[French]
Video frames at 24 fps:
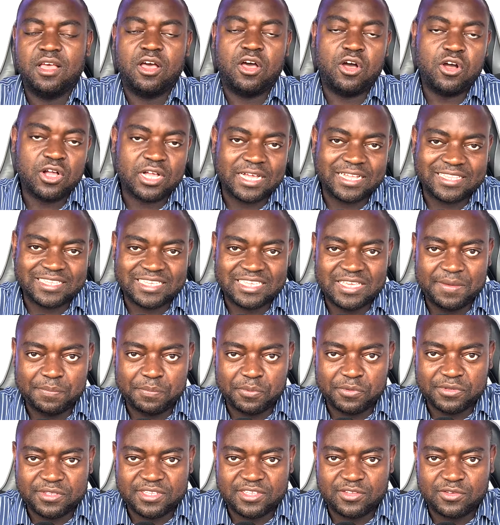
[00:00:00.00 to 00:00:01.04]
En quatrième
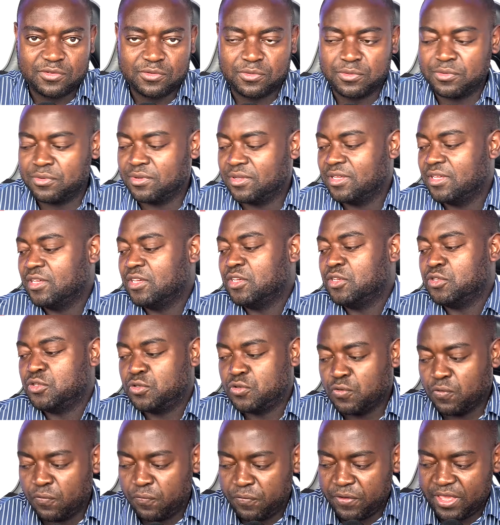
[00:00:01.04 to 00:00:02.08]
position, se
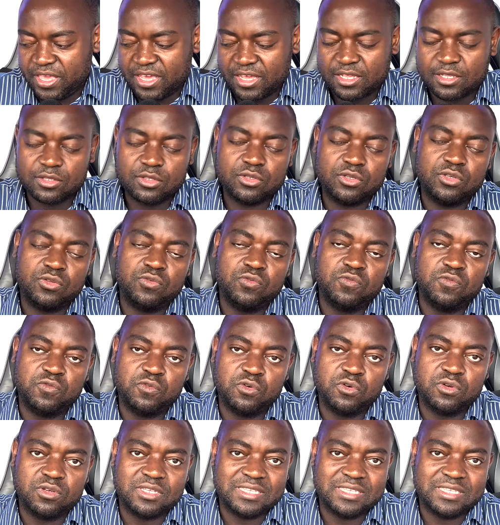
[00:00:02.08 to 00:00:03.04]
faire de nouveaux